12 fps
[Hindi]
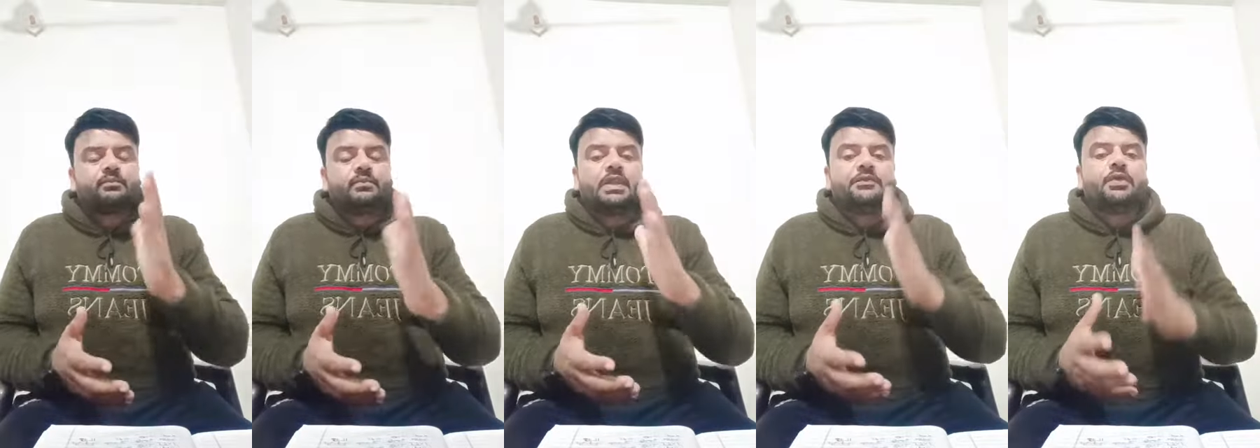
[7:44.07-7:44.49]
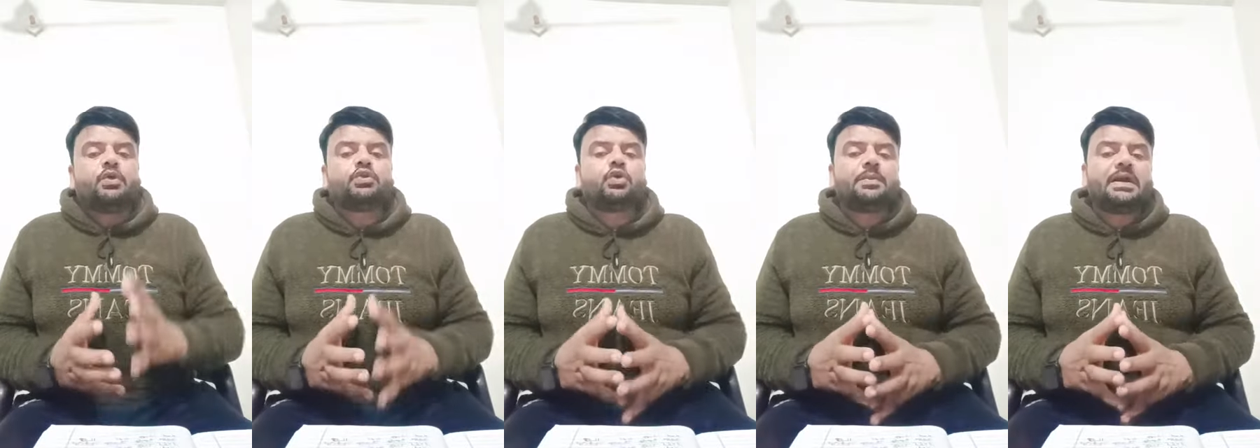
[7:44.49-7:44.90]

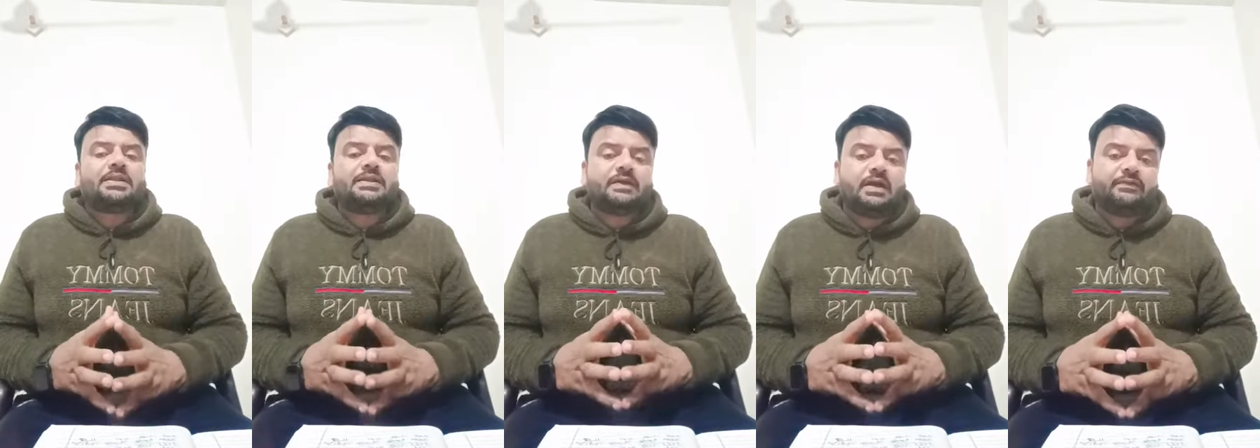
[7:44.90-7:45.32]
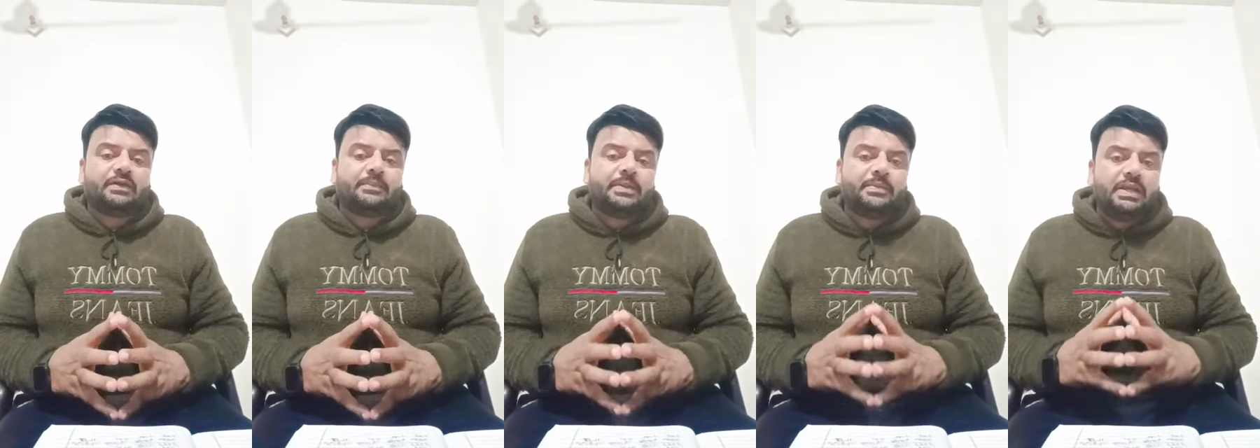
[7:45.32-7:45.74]
विनोद कुमार जी सारण
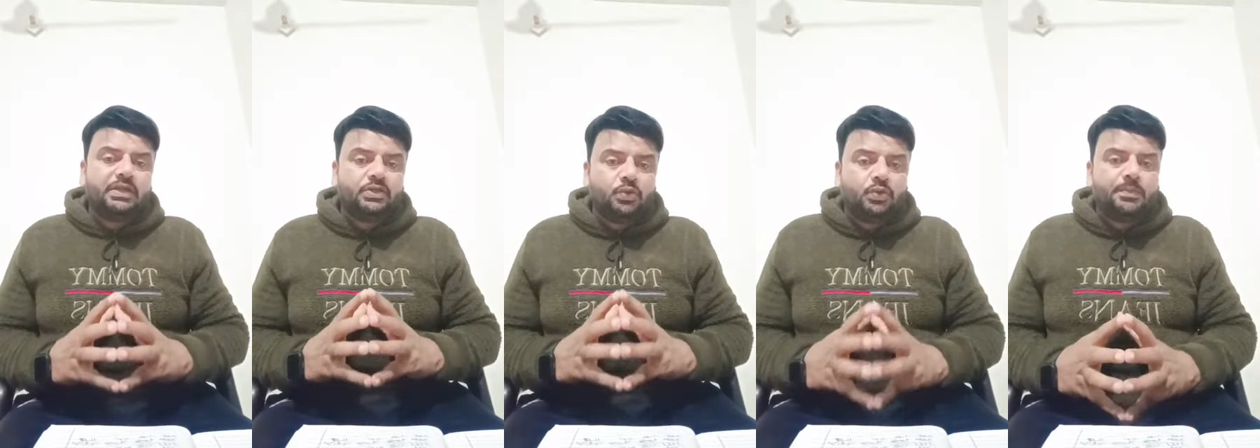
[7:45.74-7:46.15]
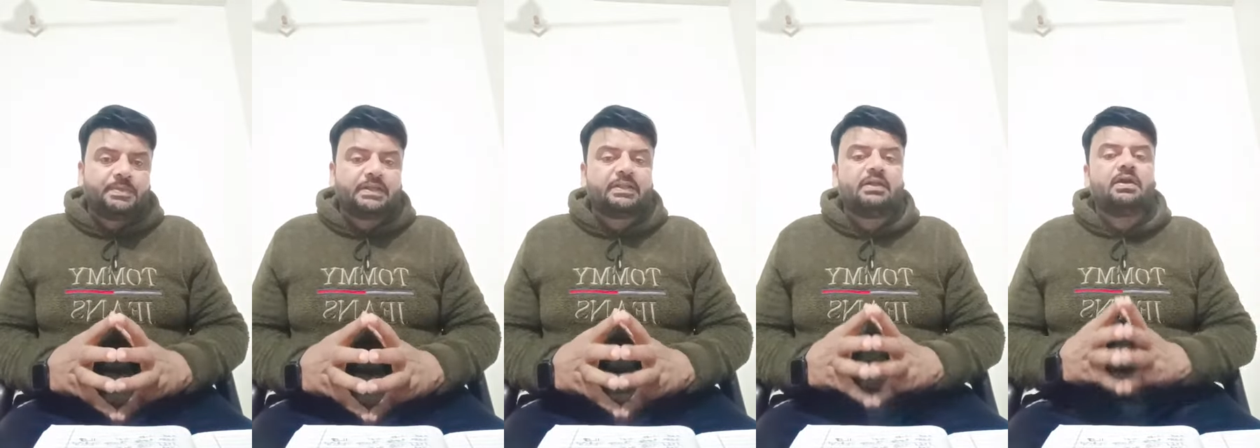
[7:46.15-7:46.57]
साहब ने मेरे यूट्यूब
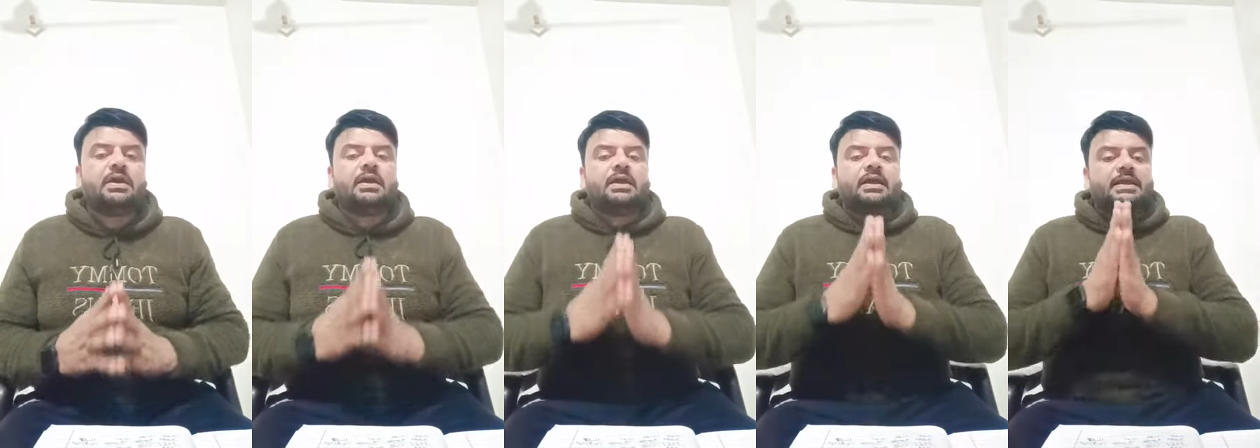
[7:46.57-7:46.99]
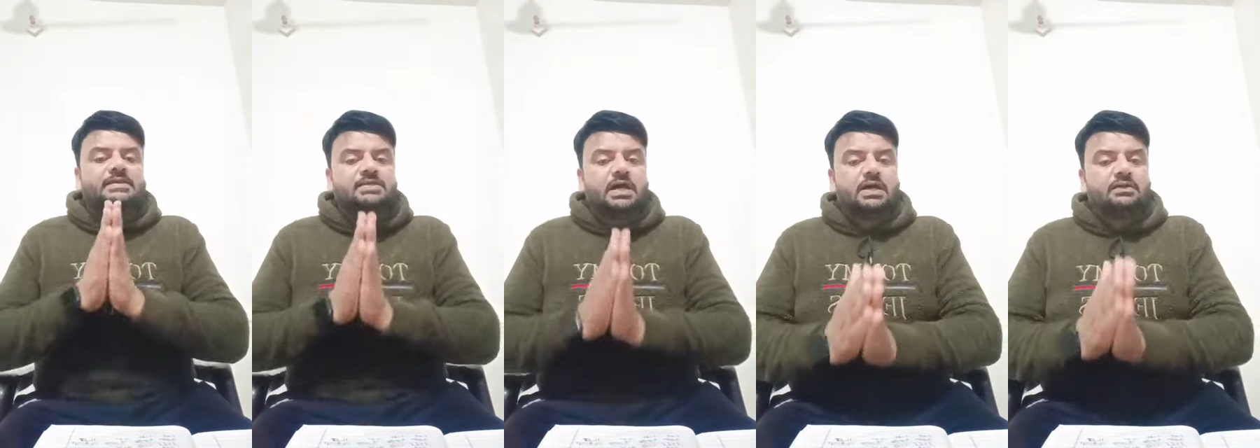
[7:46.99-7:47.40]
चैनल
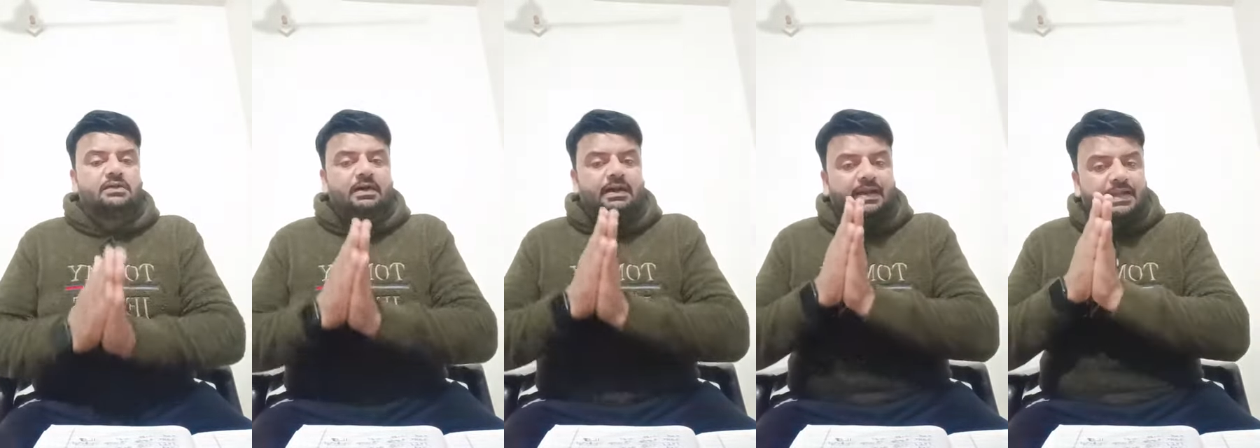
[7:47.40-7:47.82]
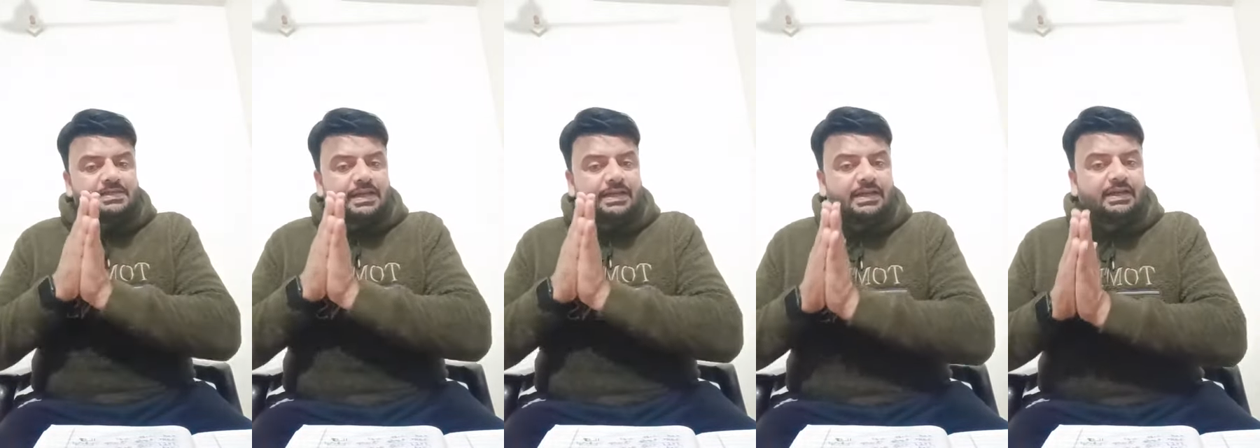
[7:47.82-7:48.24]
किसान राजा
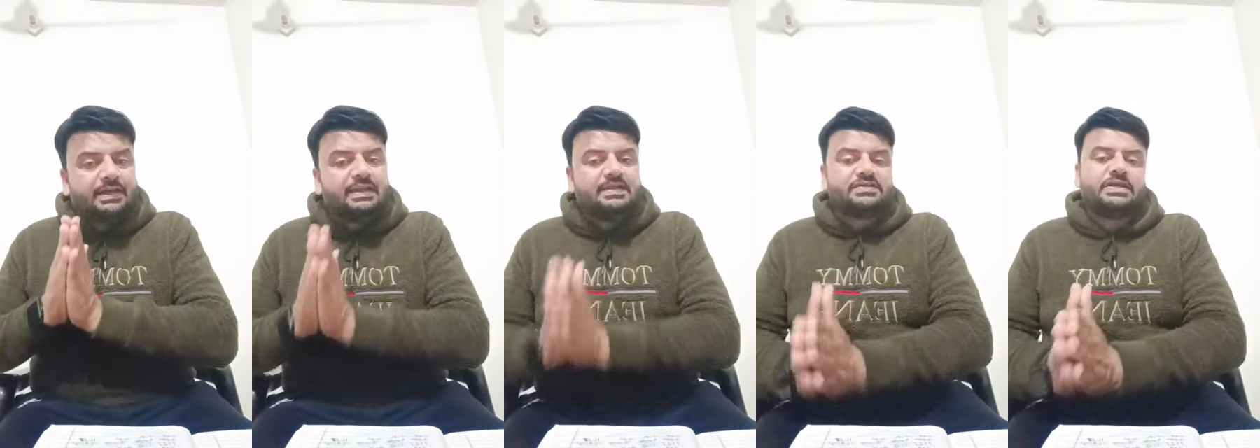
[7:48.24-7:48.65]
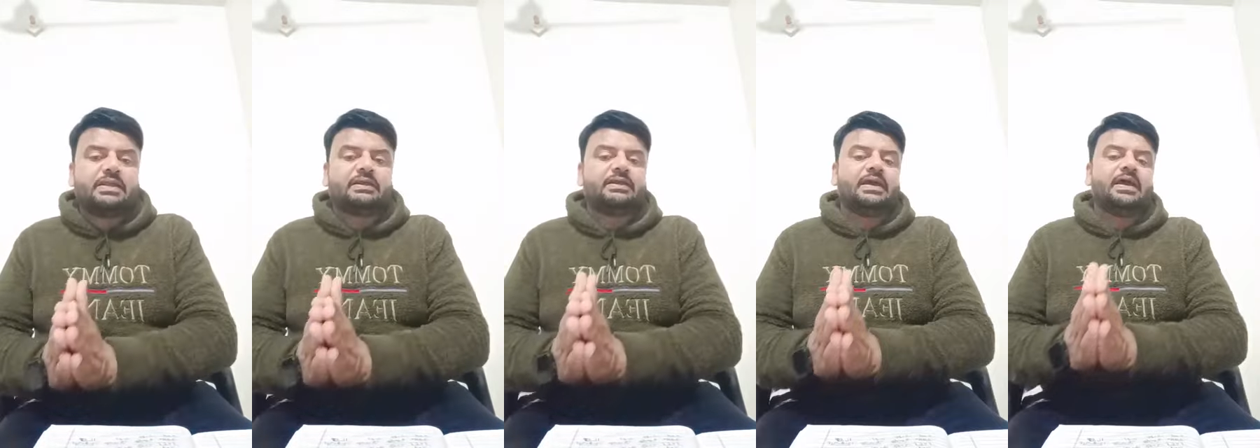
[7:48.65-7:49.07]
हेयर का लिंक शेयर
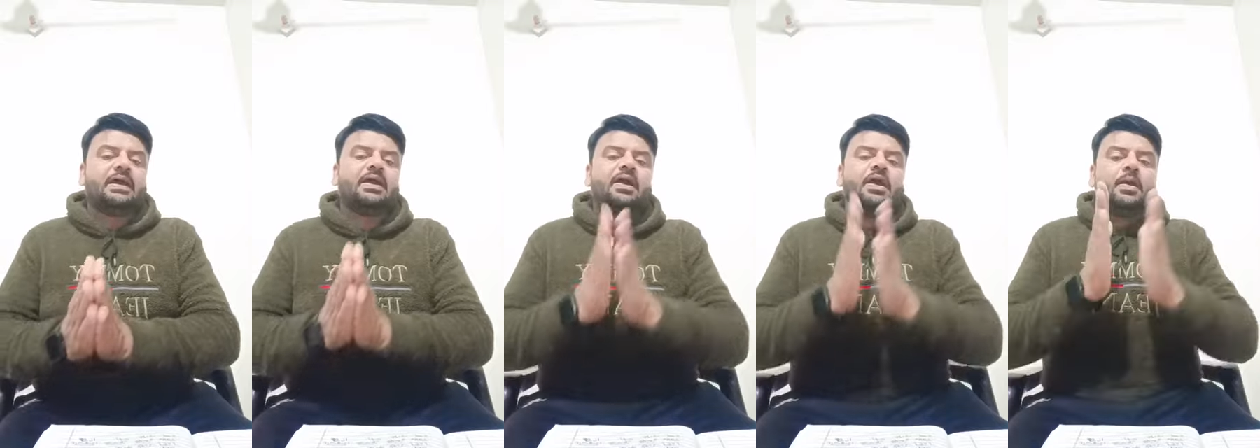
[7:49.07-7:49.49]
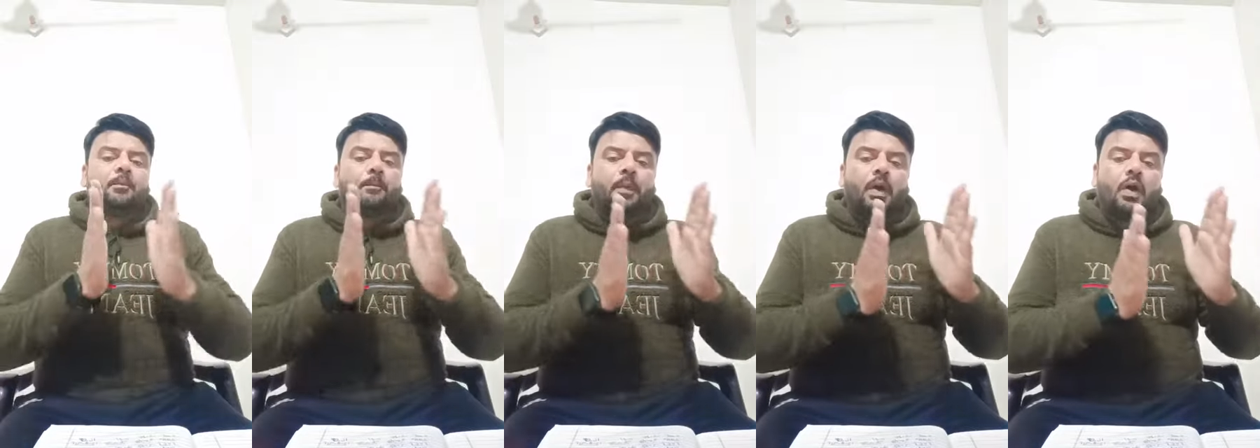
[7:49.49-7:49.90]
किया है
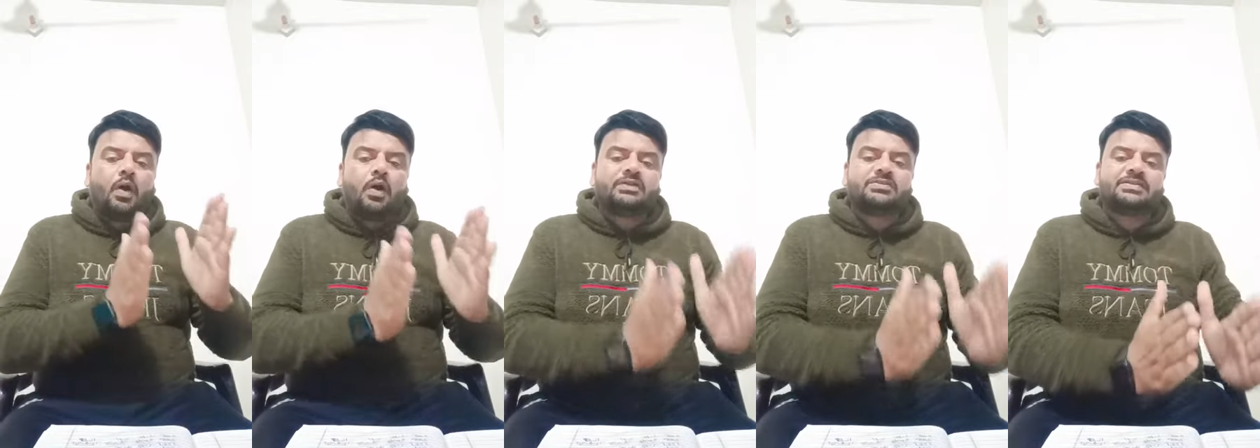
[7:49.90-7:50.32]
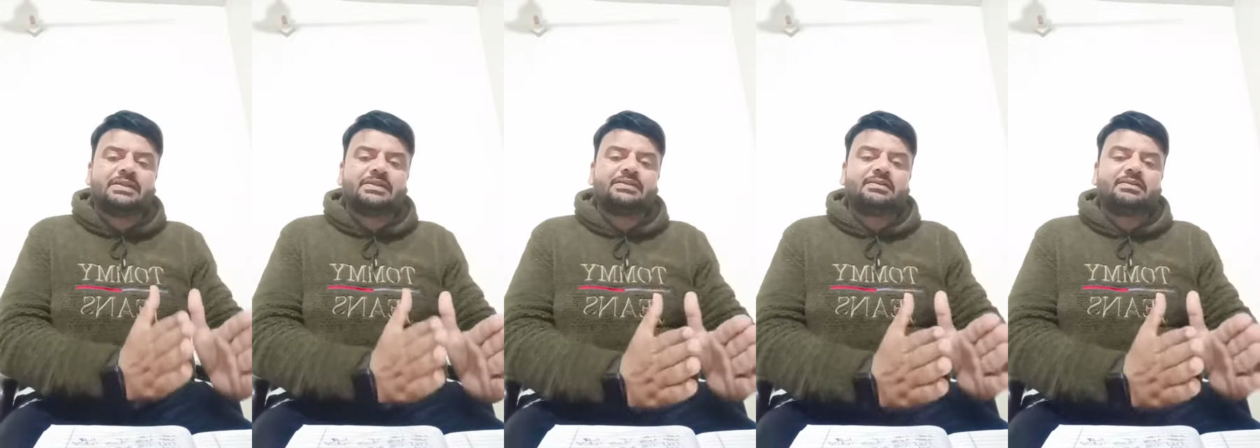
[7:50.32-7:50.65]
बहुत जल,